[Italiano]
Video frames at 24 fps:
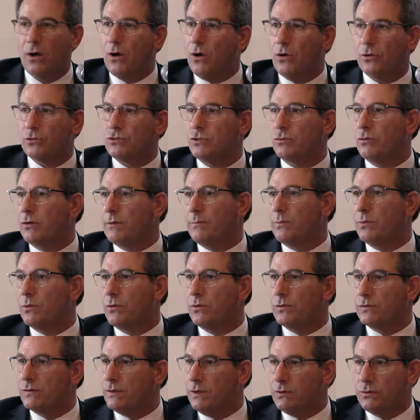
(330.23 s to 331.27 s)
oggi non è più
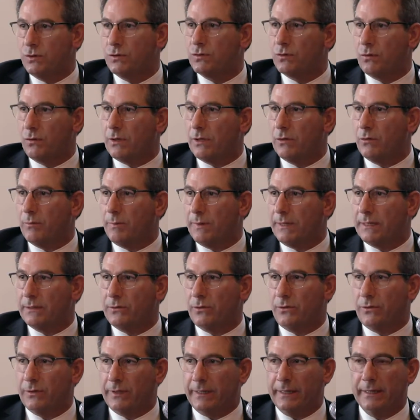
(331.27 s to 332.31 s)
così, ci sono degli
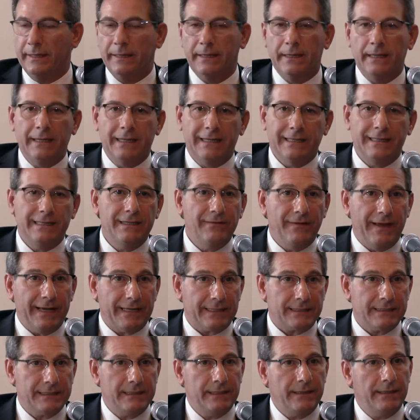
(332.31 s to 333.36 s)
operatori
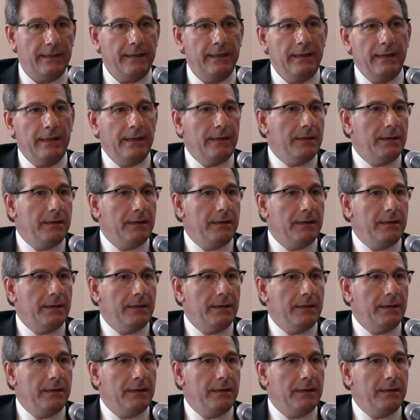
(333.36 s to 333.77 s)
diversi